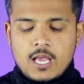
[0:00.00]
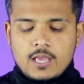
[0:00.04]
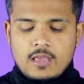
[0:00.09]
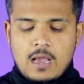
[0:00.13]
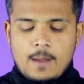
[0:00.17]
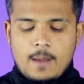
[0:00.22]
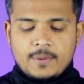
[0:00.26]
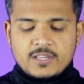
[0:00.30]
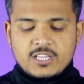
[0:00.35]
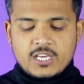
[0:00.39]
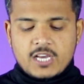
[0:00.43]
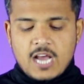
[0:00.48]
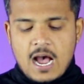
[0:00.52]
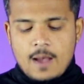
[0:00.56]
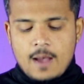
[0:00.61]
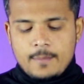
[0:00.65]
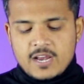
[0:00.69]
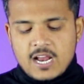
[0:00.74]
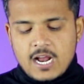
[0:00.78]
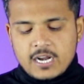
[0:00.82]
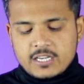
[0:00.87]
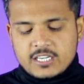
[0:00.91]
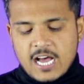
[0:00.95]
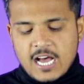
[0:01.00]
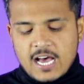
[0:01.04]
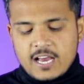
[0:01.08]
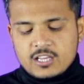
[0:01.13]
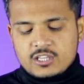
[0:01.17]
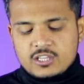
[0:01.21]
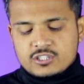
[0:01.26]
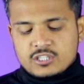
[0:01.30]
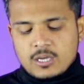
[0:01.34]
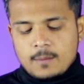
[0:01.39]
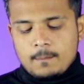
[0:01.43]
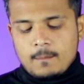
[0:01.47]
यहाँ पे दिखा भी रहा अठारह
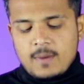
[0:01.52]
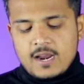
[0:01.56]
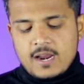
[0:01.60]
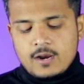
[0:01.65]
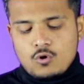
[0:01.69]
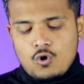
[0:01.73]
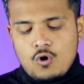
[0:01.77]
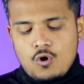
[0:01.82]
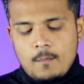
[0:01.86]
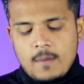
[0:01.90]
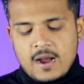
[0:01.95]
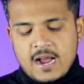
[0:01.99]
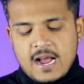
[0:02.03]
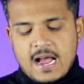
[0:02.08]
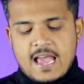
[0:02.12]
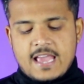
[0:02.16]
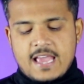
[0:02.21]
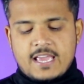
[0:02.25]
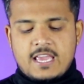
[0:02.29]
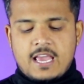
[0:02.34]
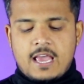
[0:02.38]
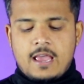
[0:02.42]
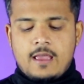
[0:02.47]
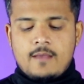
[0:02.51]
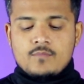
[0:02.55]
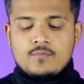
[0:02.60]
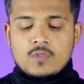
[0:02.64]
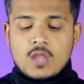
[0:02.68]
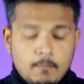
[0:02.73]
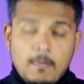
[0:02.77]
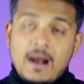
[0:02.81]
दिसंबर को मंगाया गया है